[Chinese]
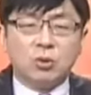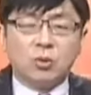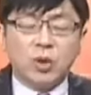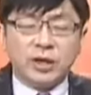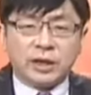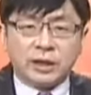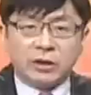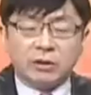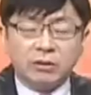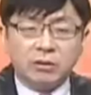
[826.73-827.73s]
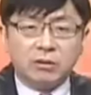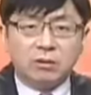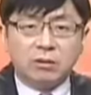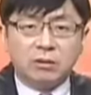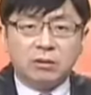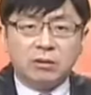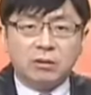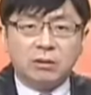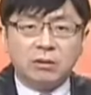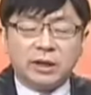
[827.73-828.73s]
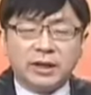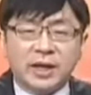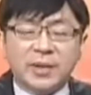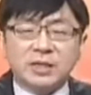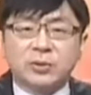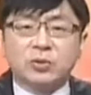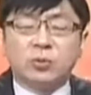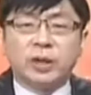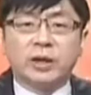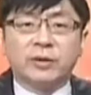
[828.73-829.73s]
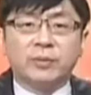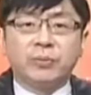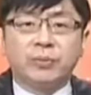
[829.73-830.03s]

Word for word: 我问你哦，你应该买什么股票？